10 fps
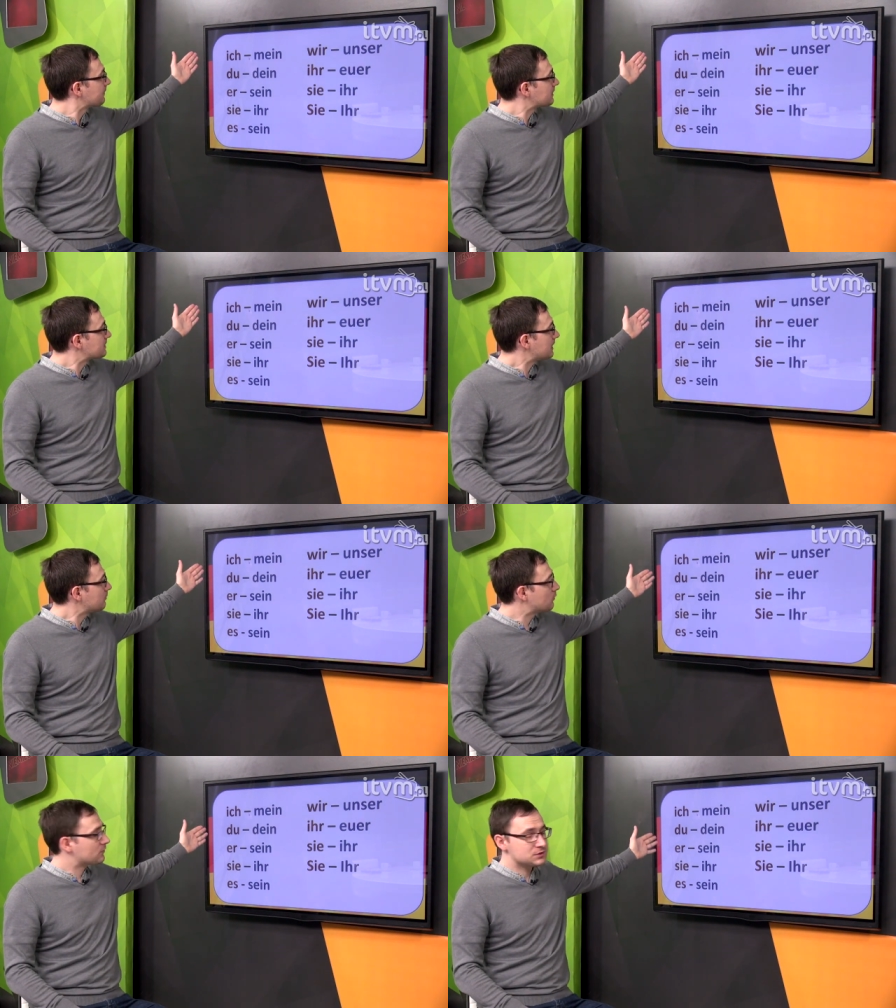
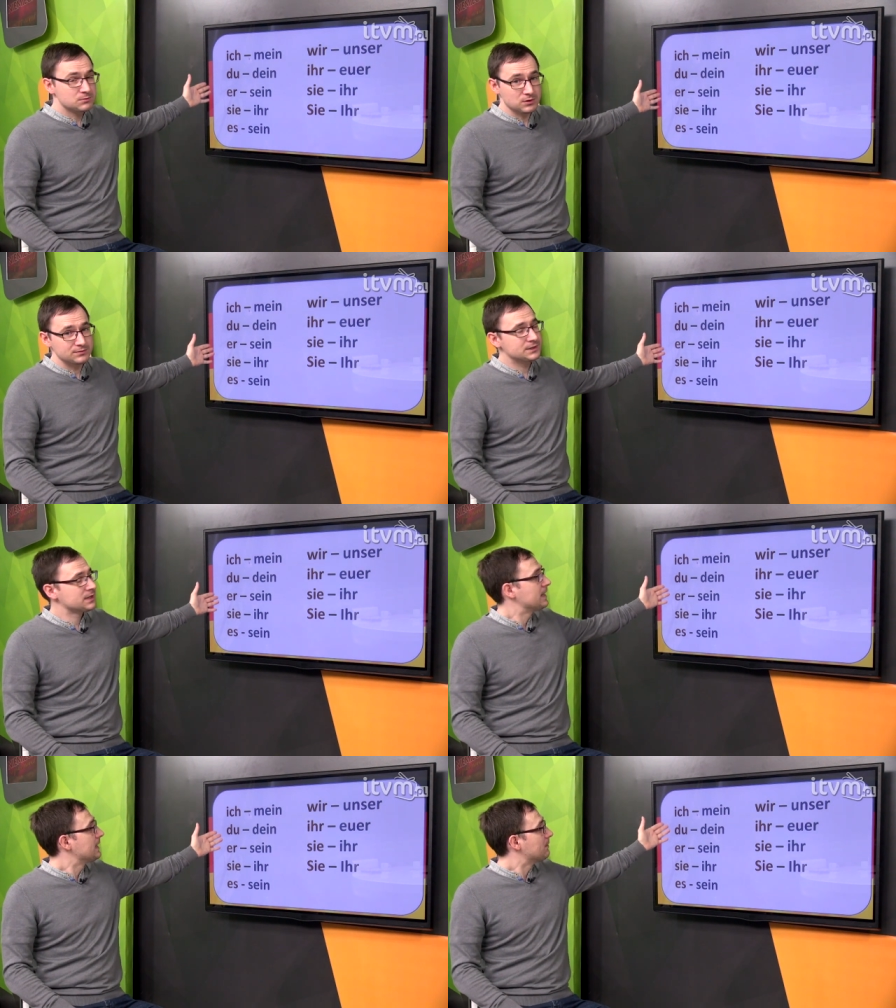zaimków osobowych
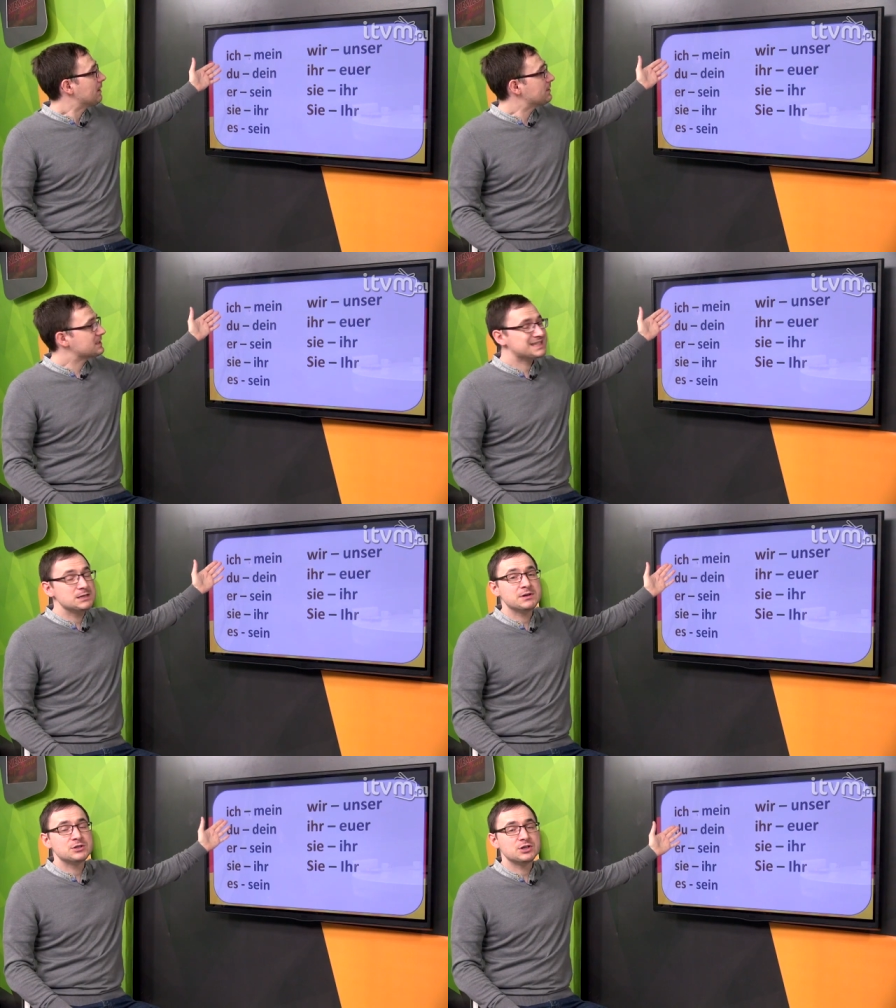mamy
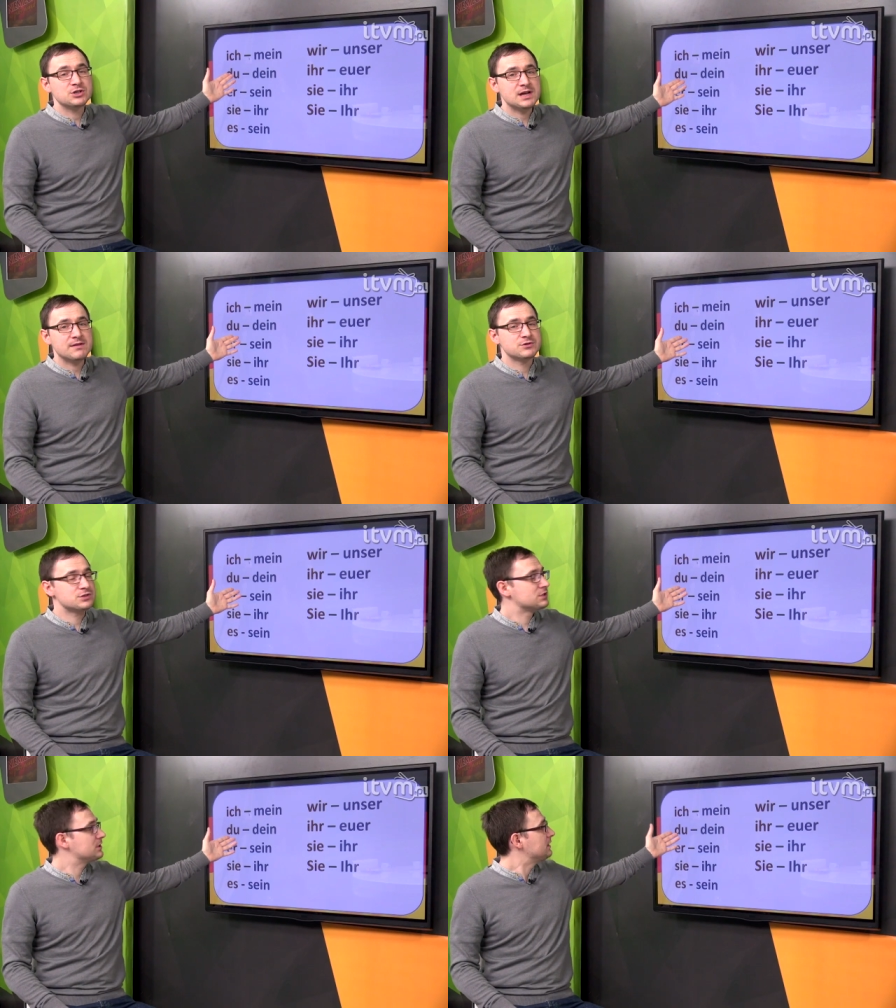zaimek
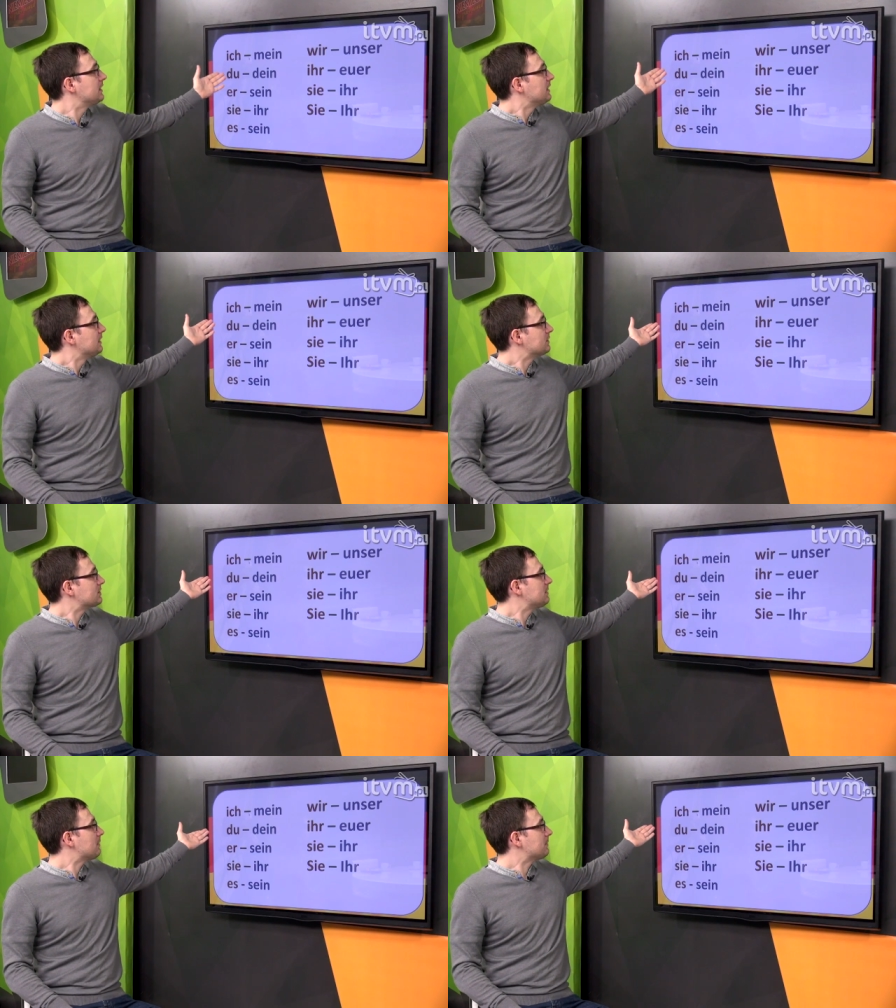dzierżawczy, czyli
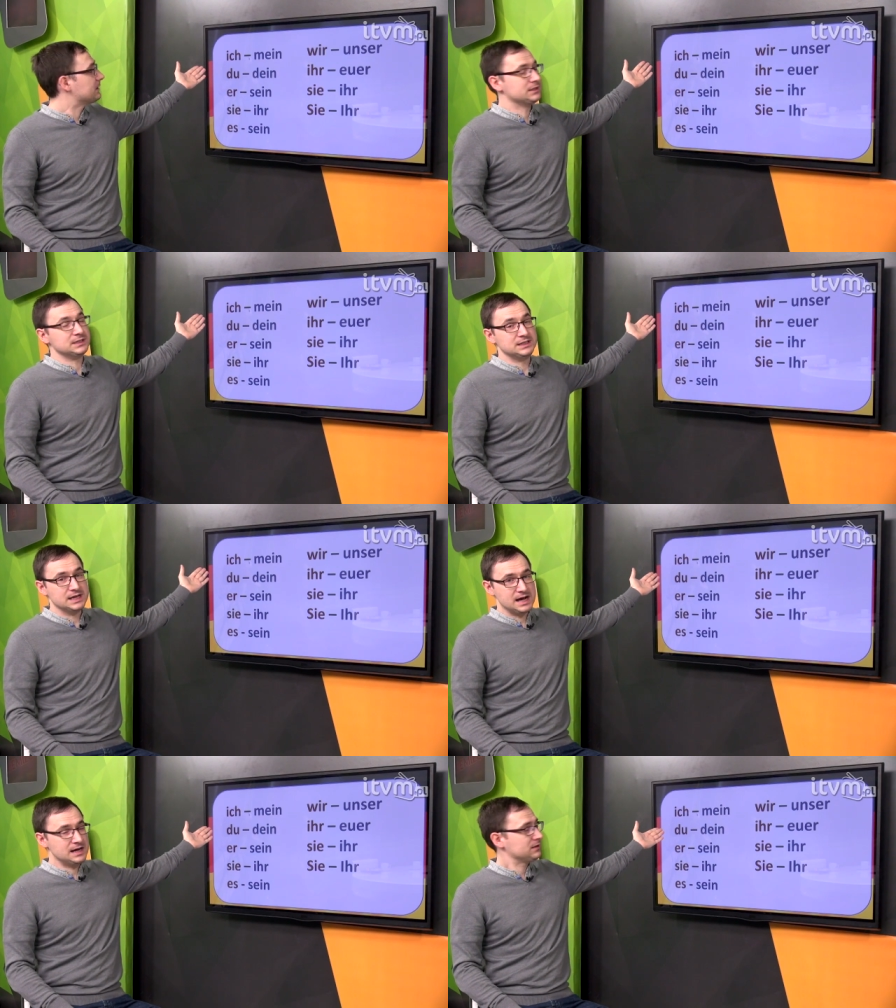jeżeli mamy
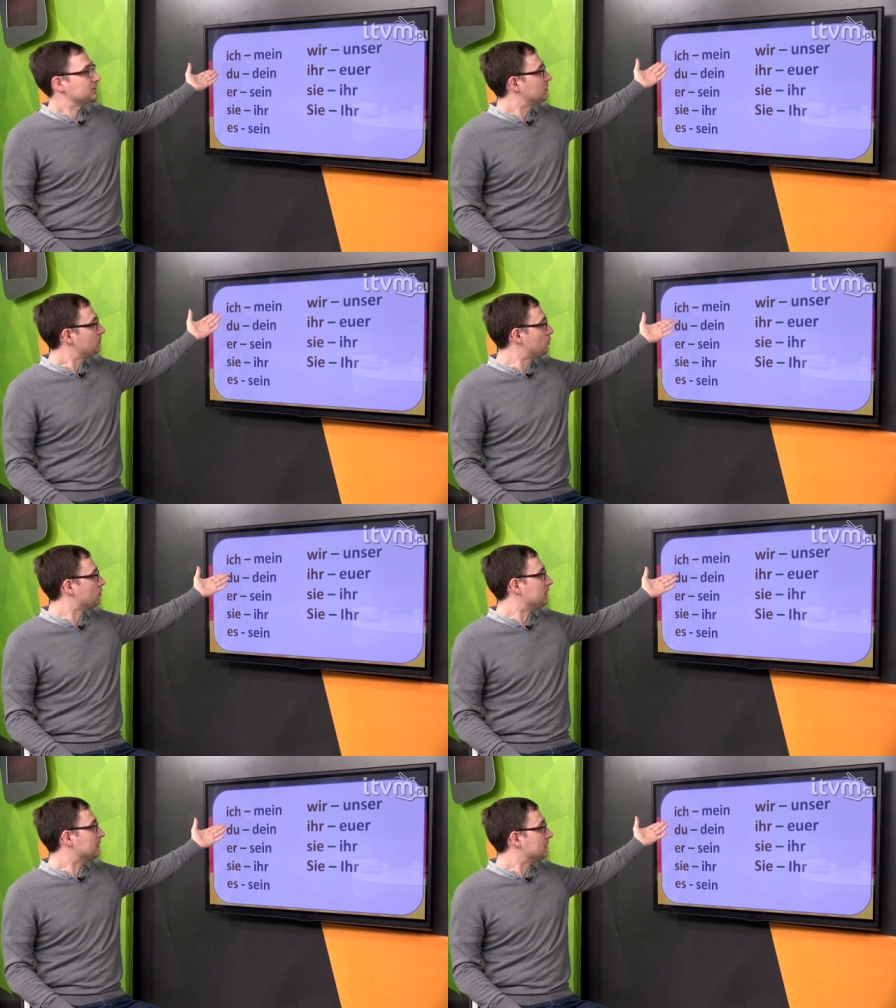ja, to
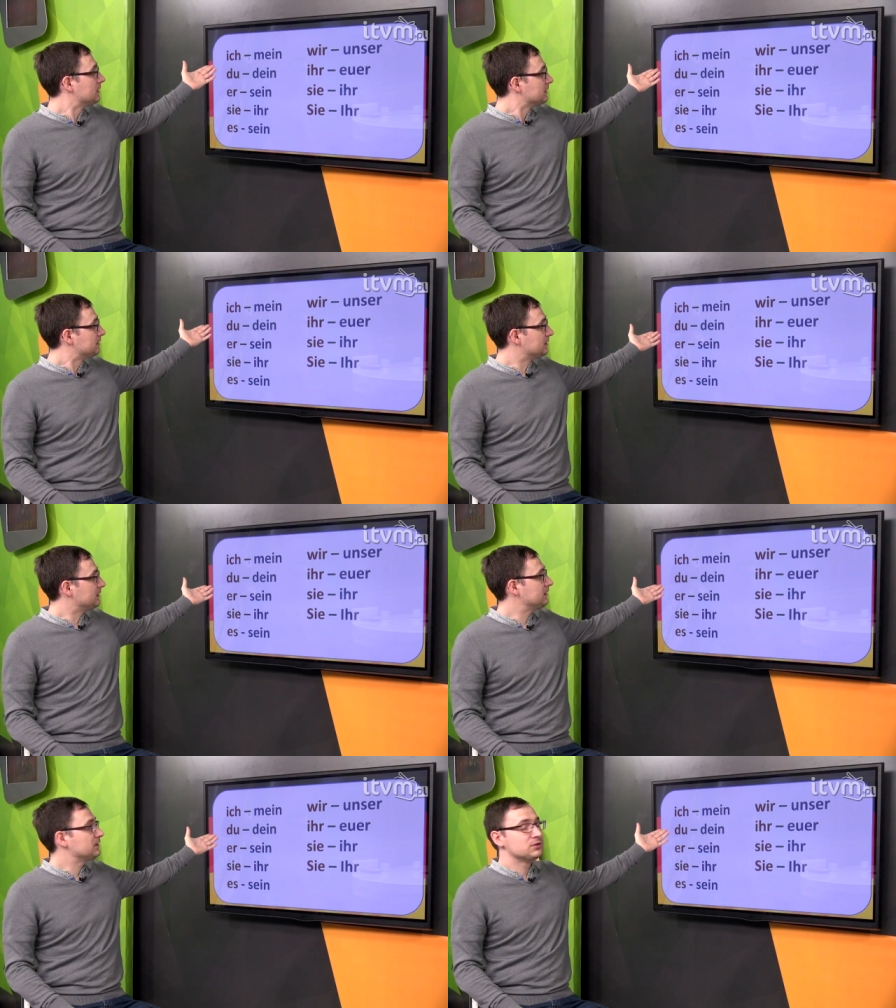mój,
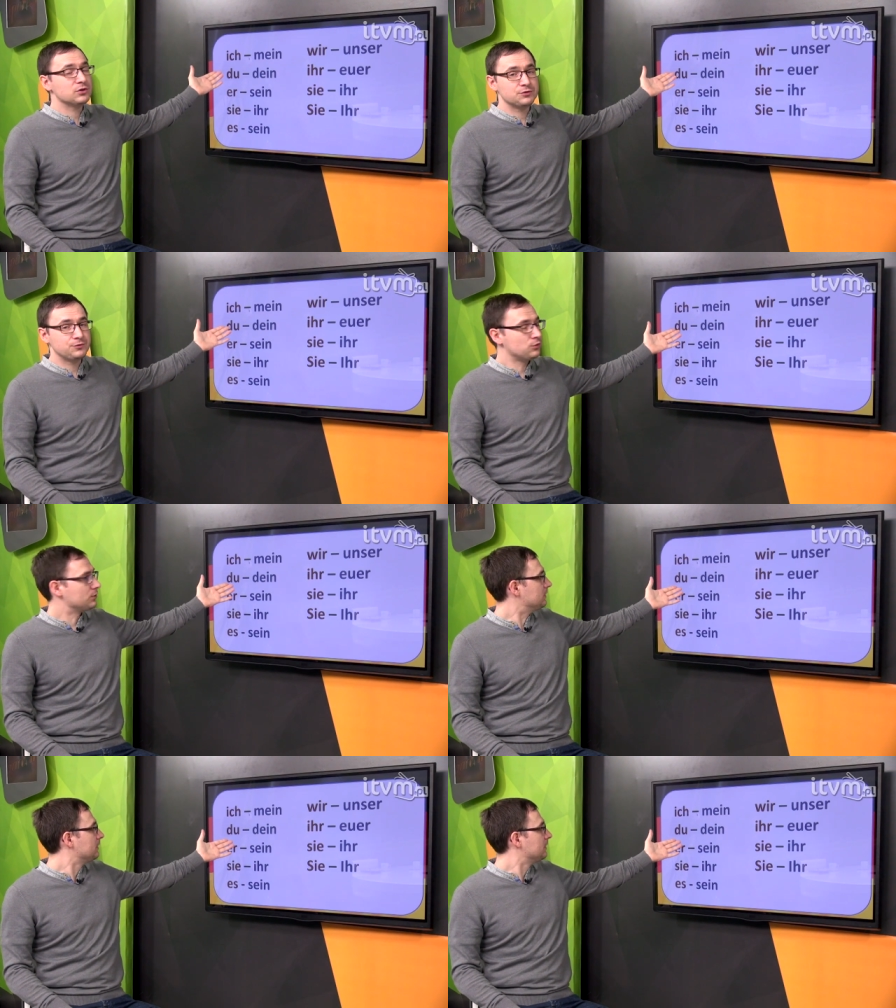ty, to twój,